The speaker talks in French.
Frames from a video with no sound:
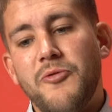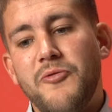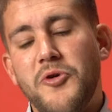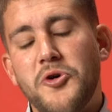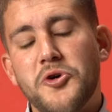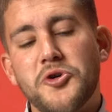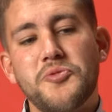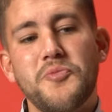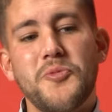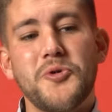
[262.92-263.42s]

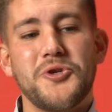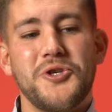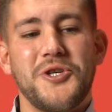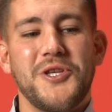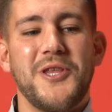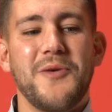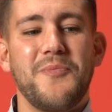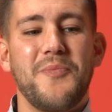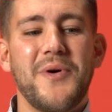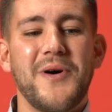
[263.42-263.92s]
Franchement,
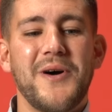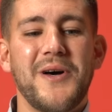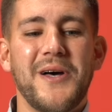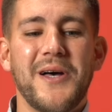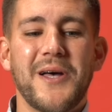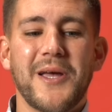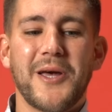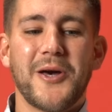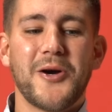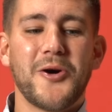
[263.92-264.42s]
j'étais pas
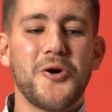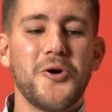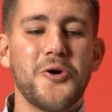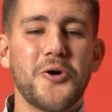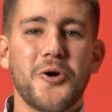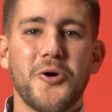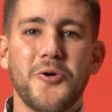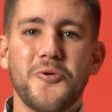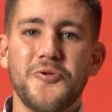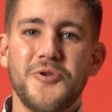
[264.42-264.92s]
un grand,
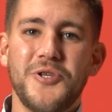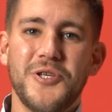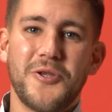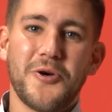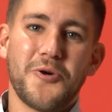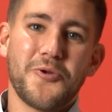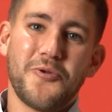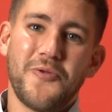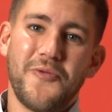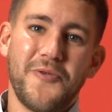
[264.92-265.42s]
grand
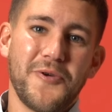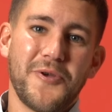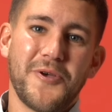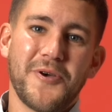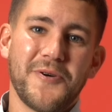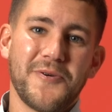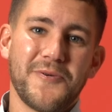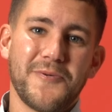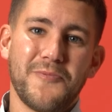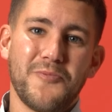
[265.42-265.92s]
auditeur de funk. Hein.